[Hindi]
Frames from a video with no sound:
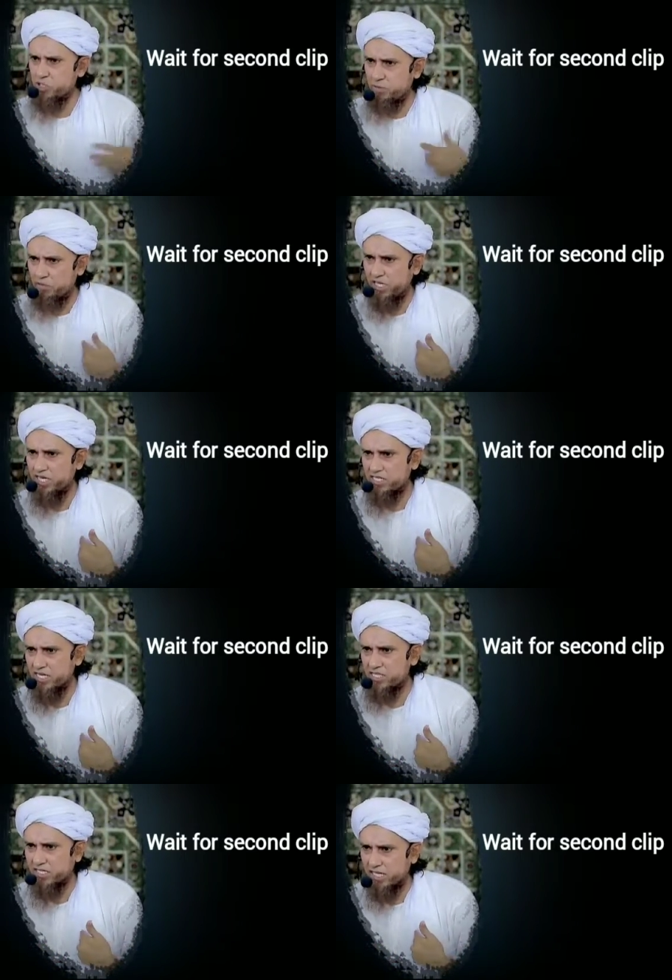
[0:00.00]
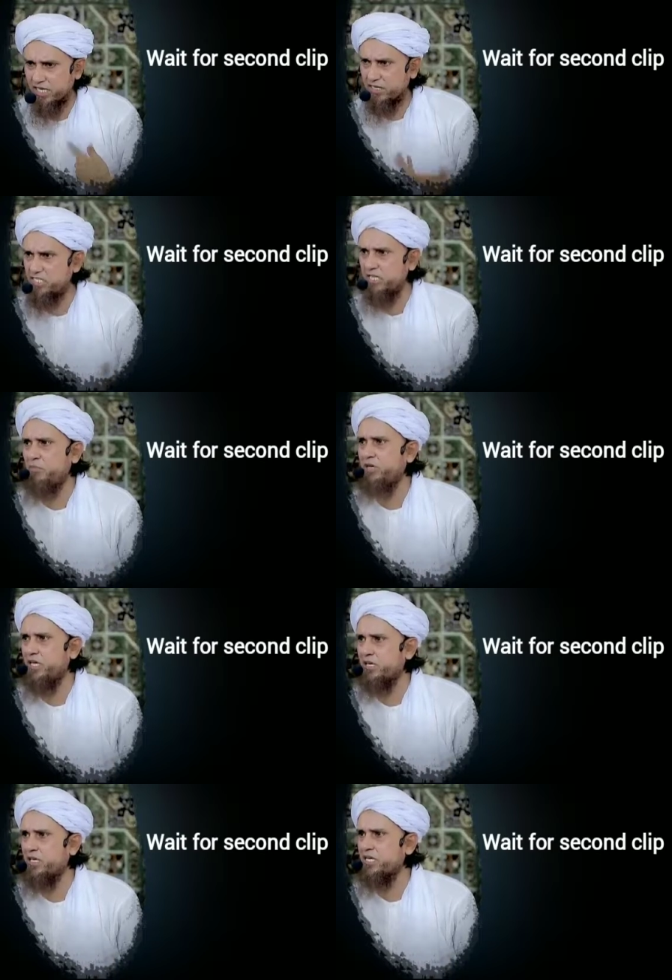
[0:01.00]
मुझ पर भी किया जा सकता है किसी पर भी
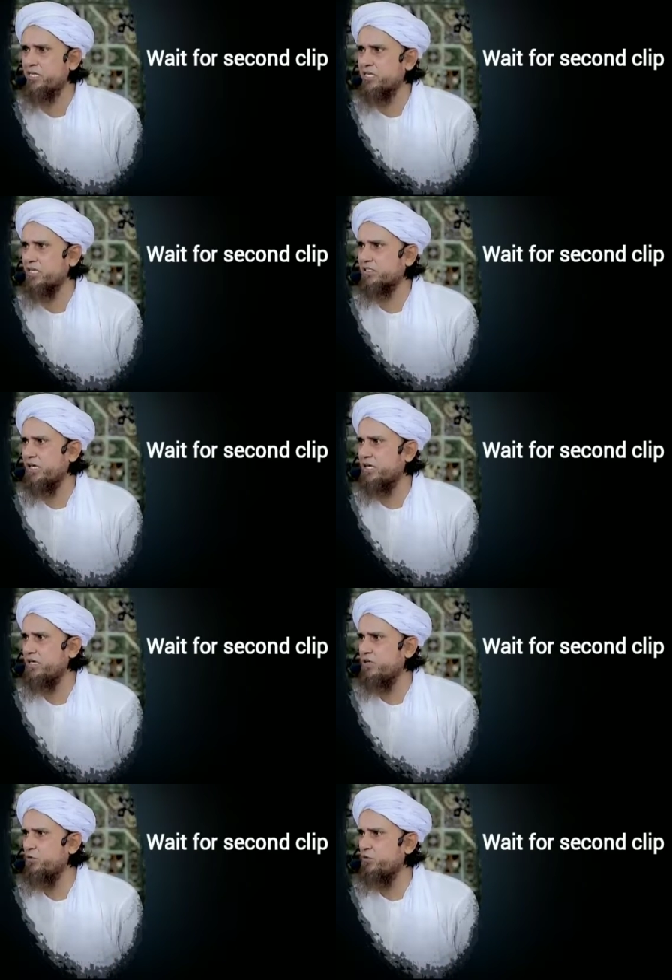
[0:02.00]
किया जा सकता है